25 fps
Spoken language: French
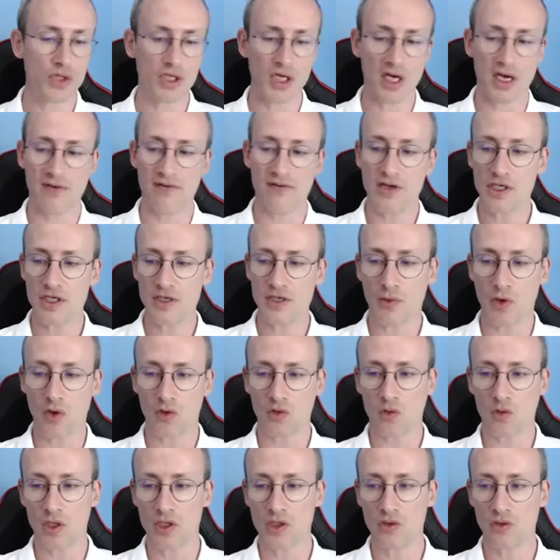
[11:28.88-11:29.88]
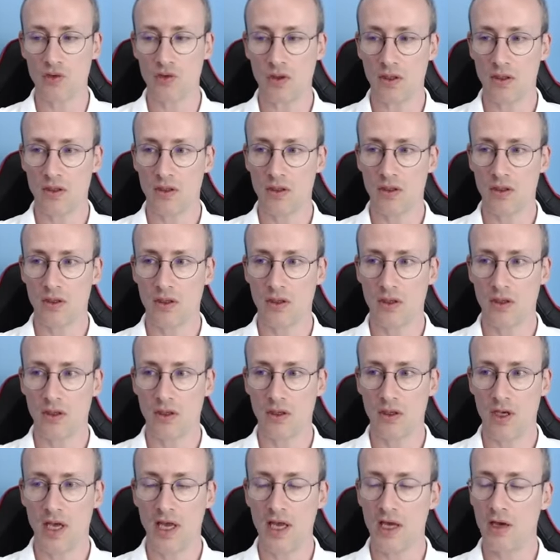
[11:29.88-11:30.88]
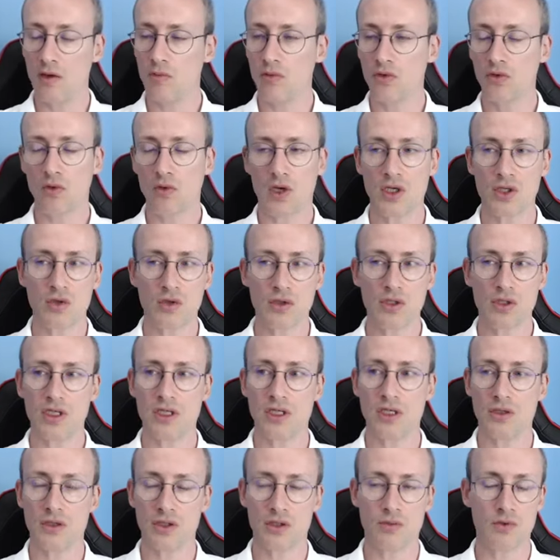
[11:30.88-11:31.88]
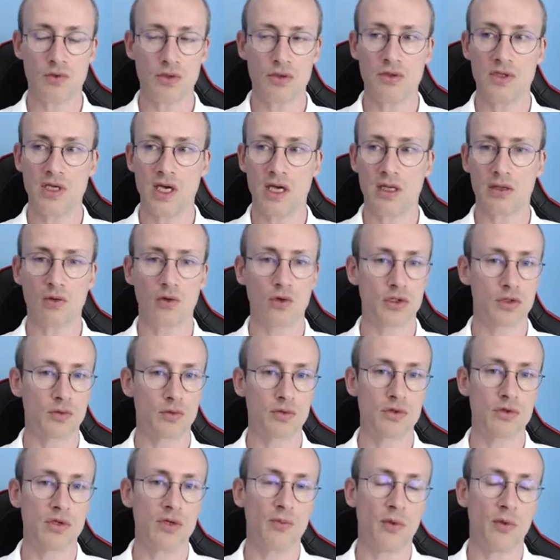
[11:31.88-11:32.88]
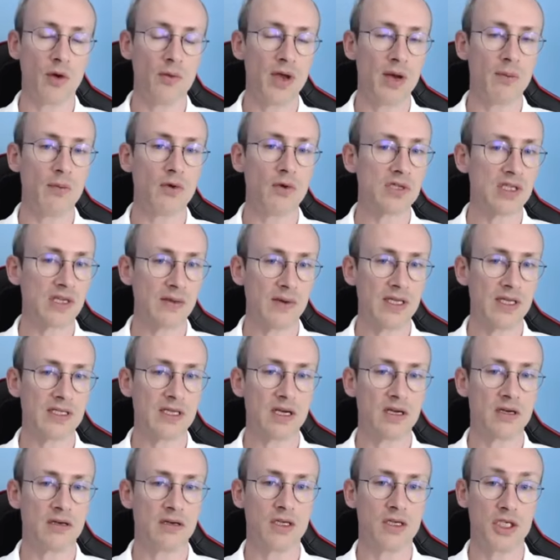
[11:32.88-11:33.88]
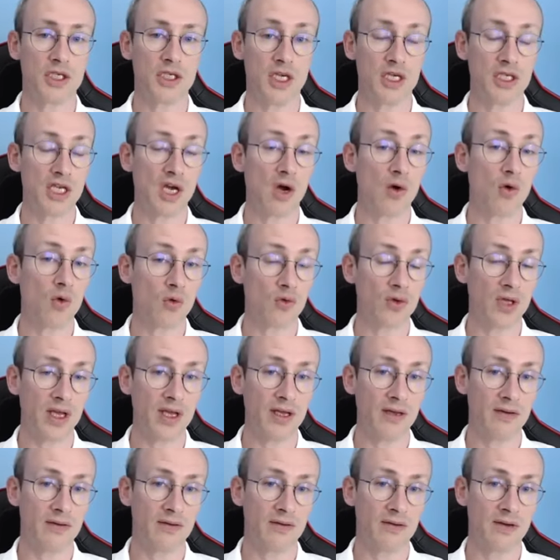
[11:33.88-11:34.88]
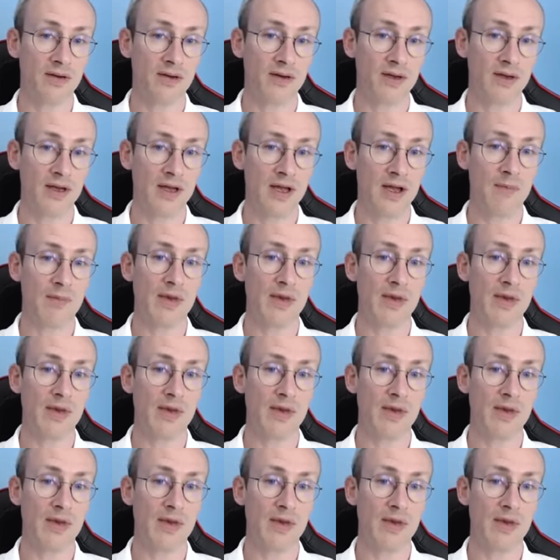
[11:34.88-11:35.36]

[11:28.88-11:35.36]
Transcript: j'ai réfléchi pendant trois jours au bout de trois jours, je me suis dit un truc. Je me suis dit, premièrement, Sébastien, je l'ai déjà rencontré. Ouais.